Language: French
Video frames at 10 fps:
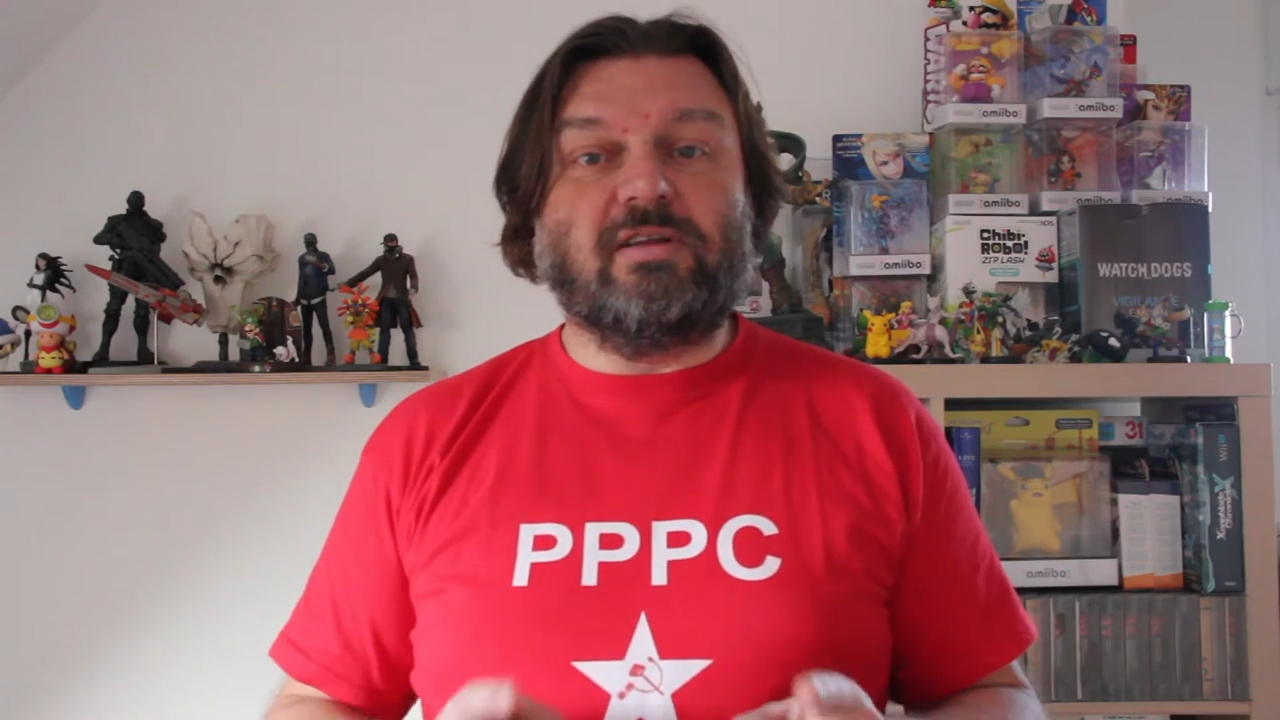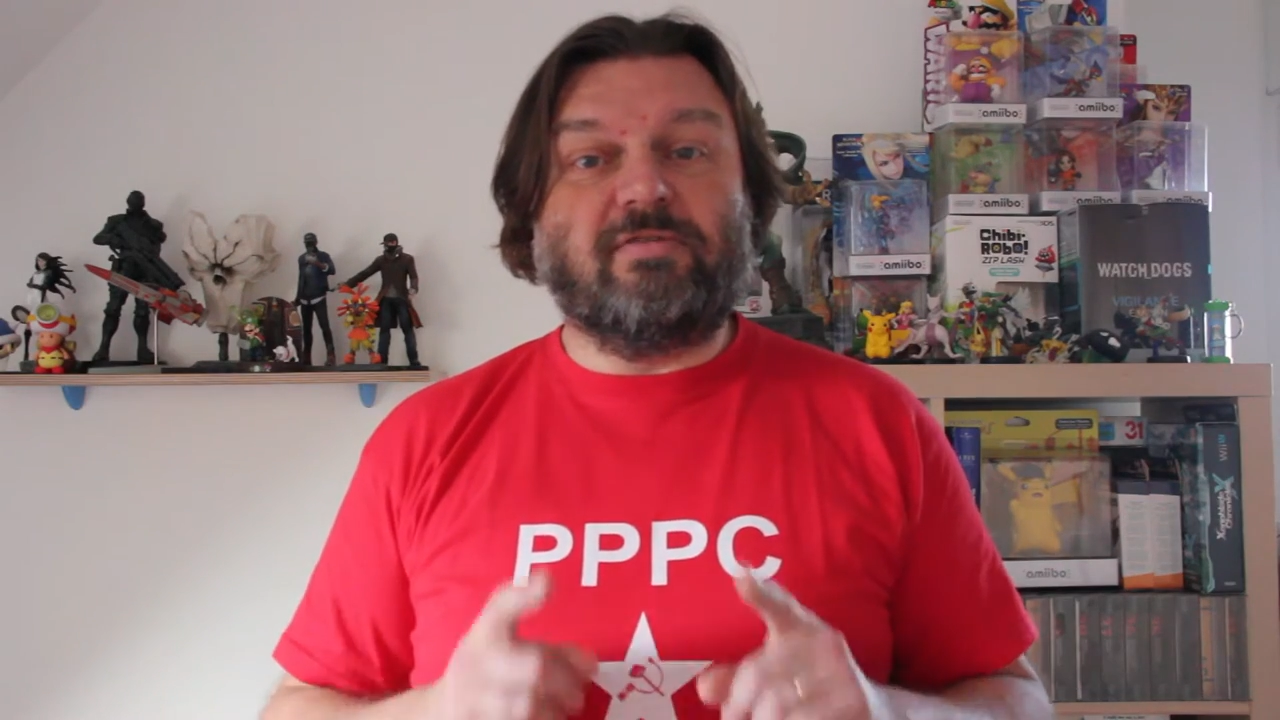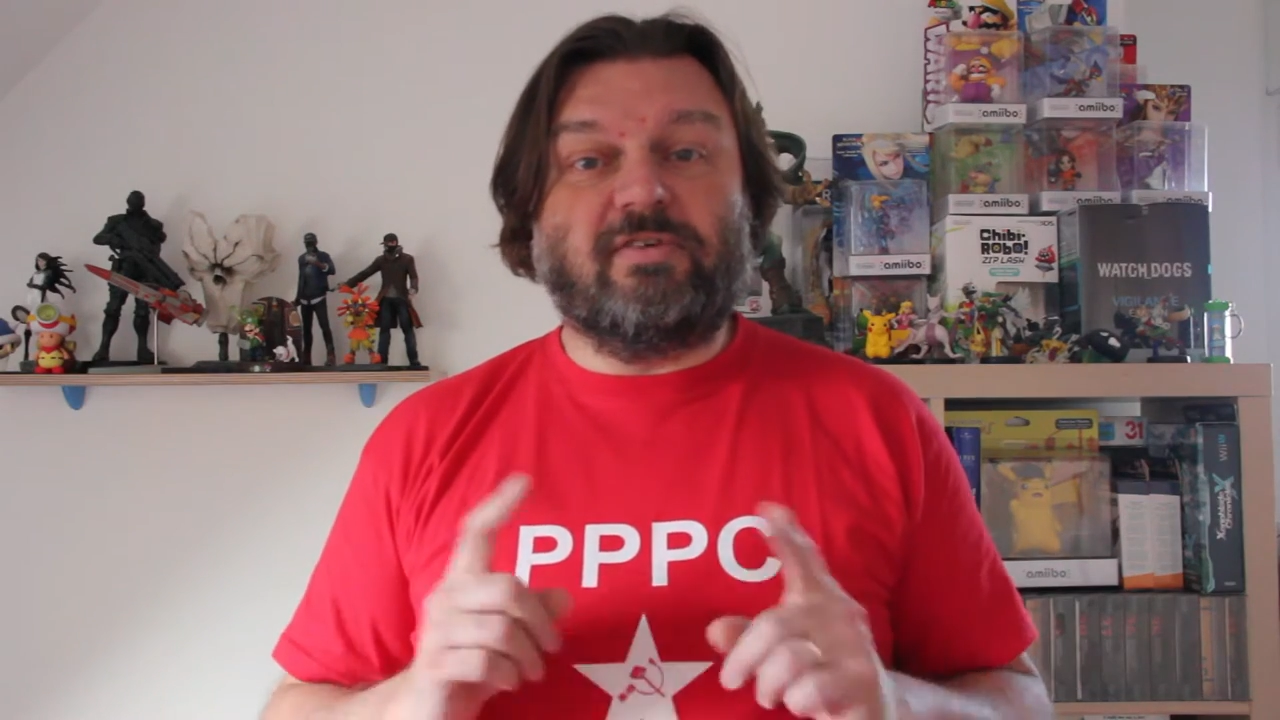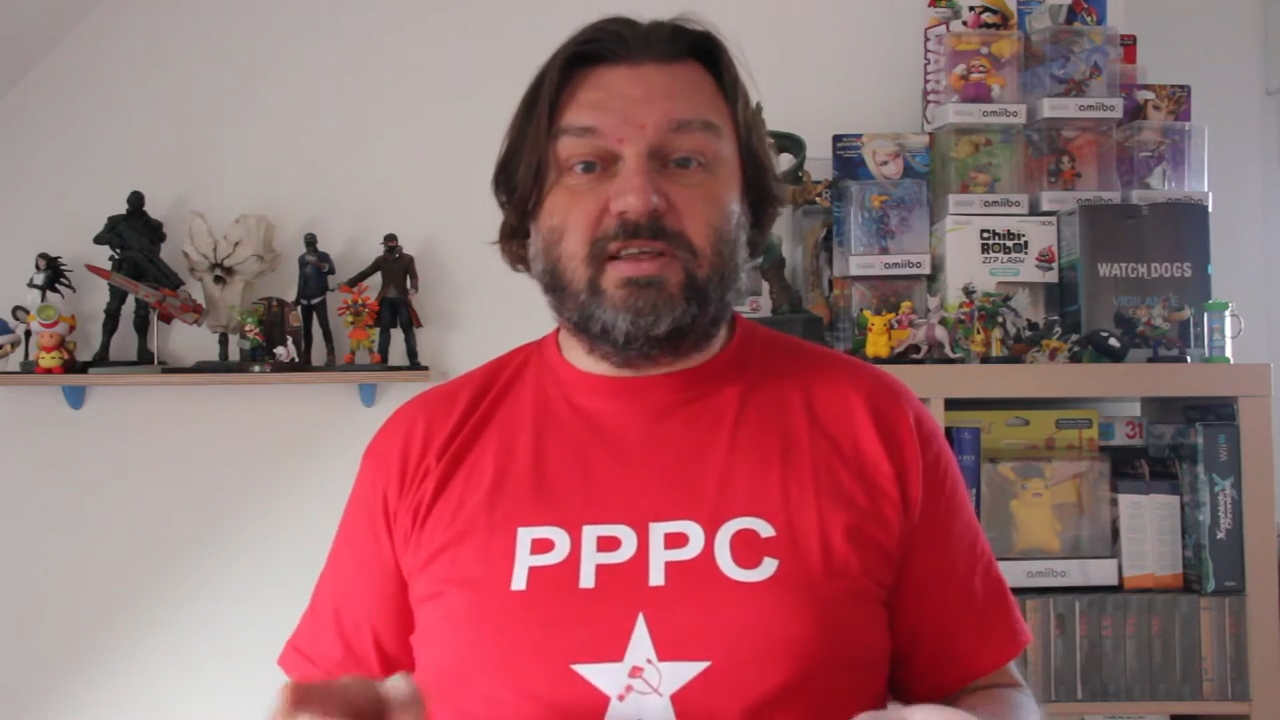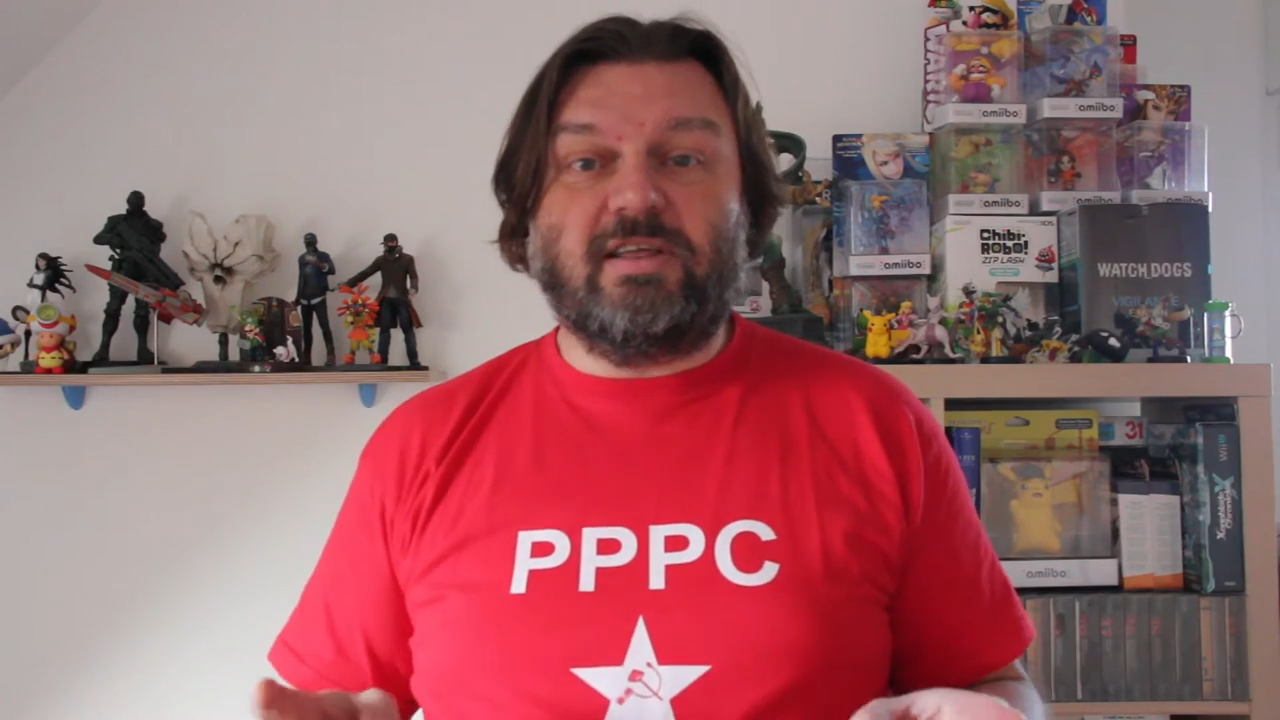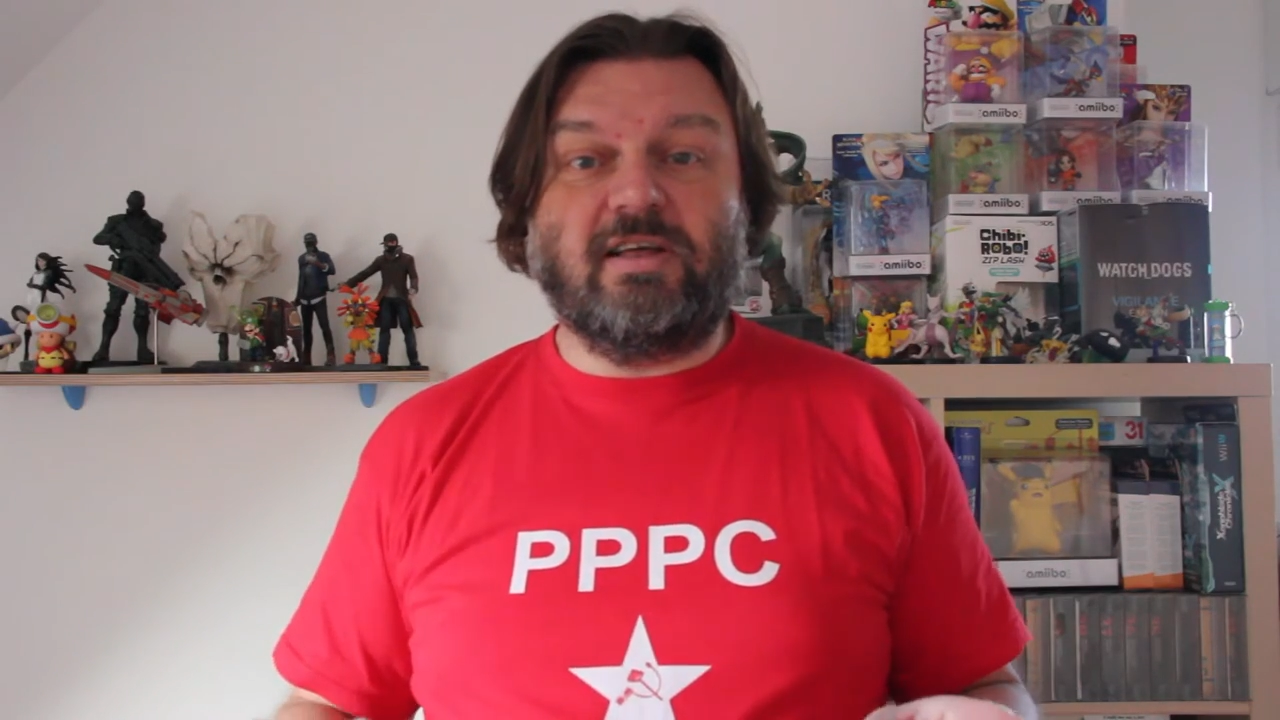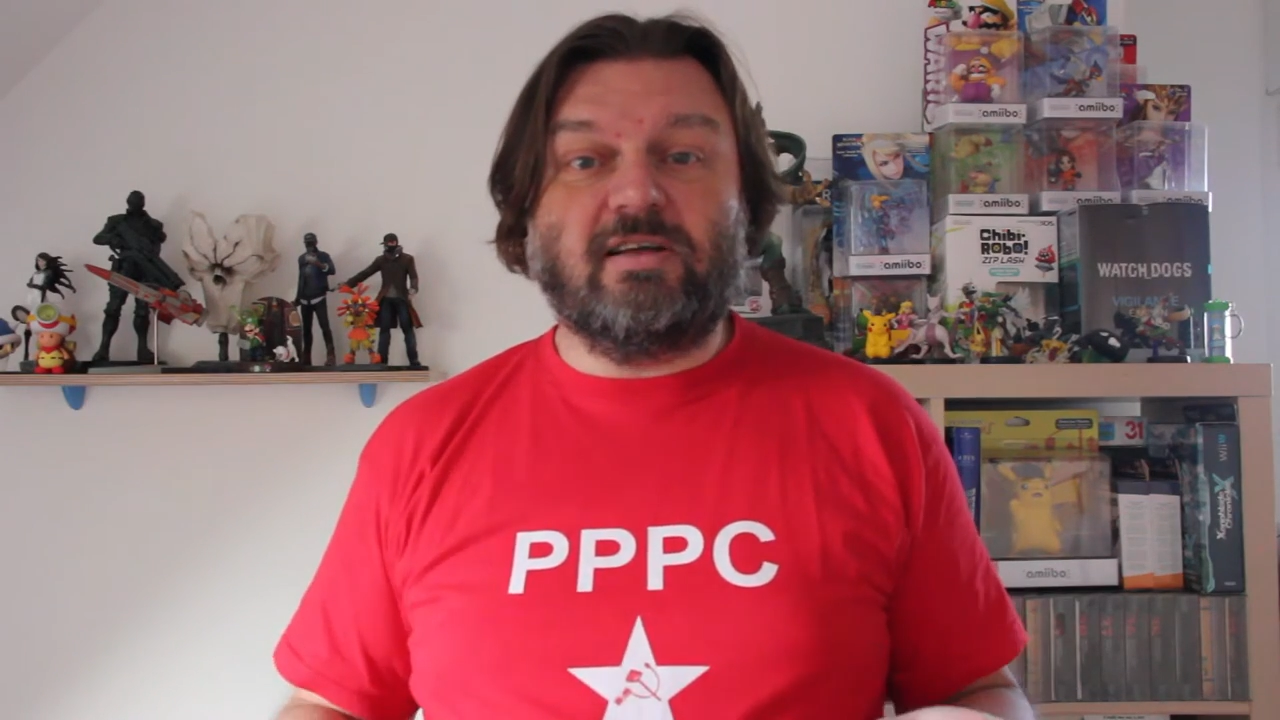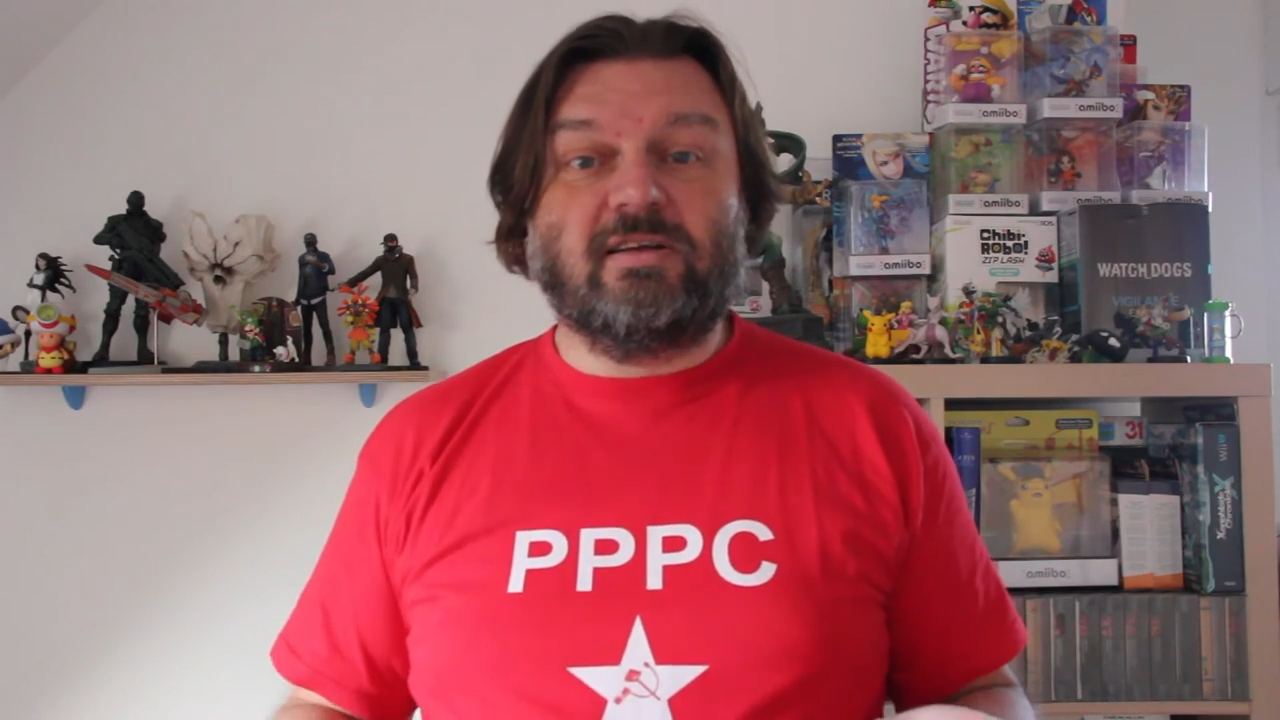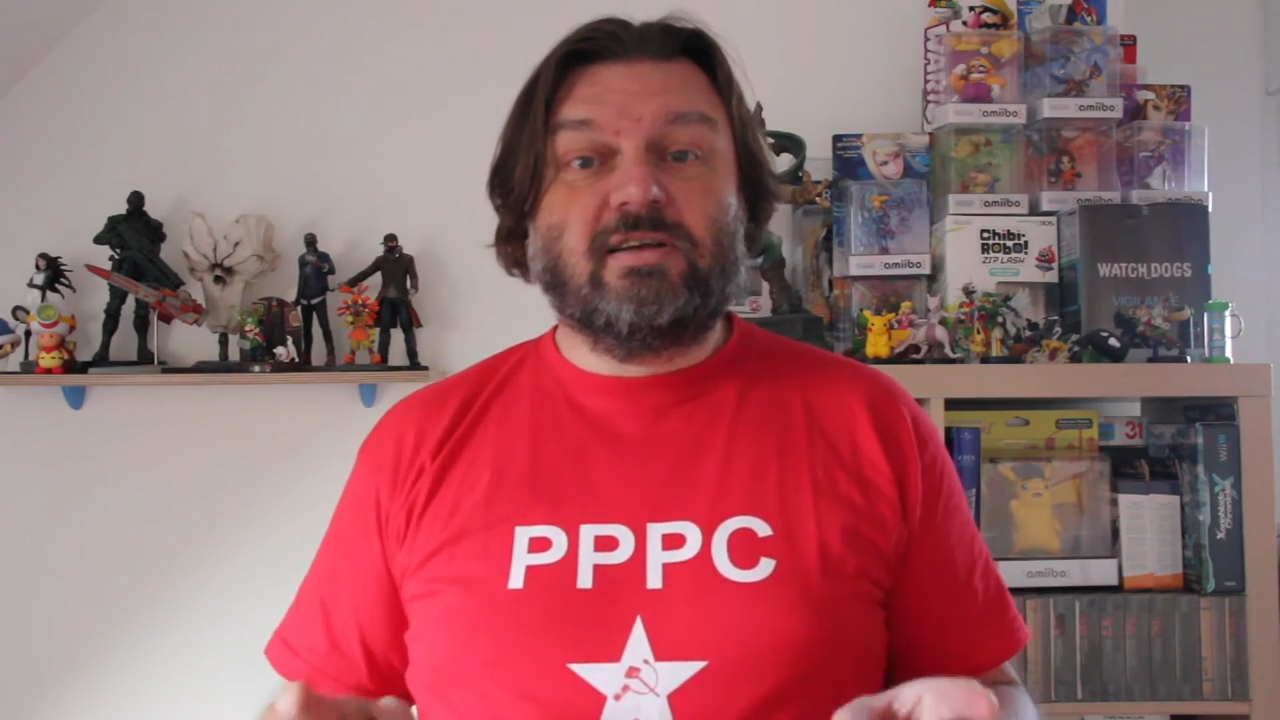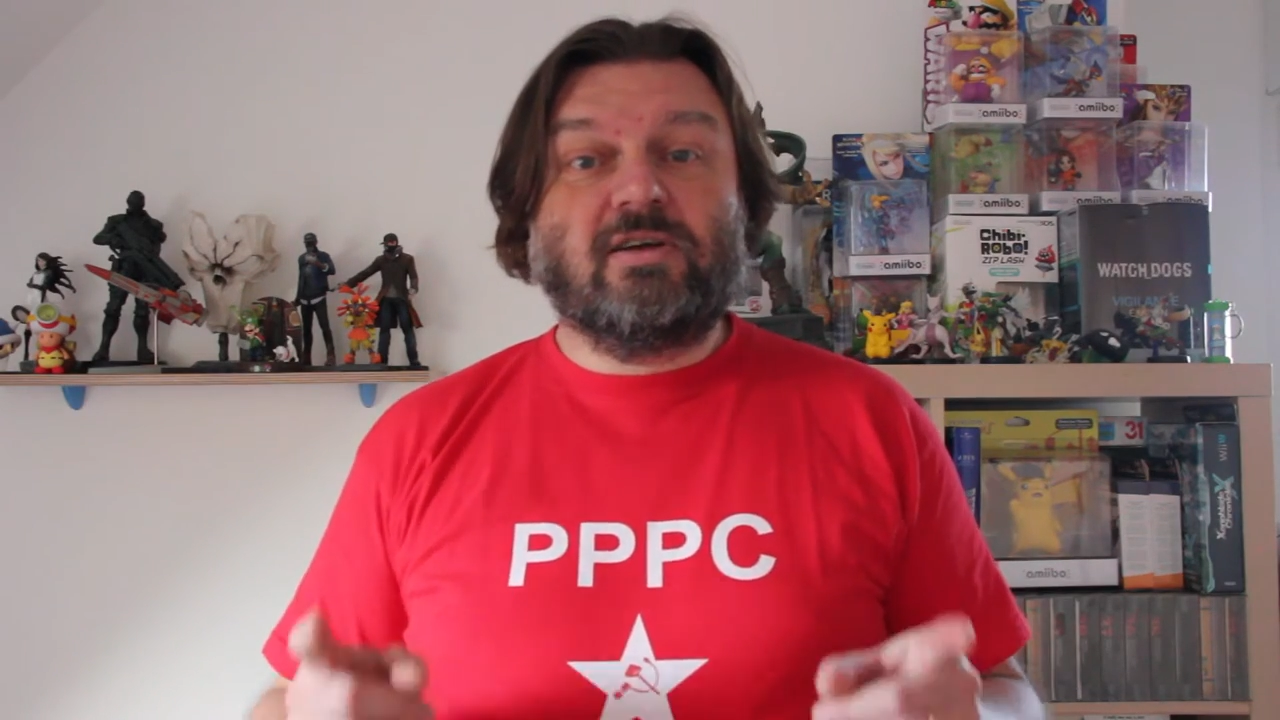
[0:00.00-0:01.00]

n'effacez rien.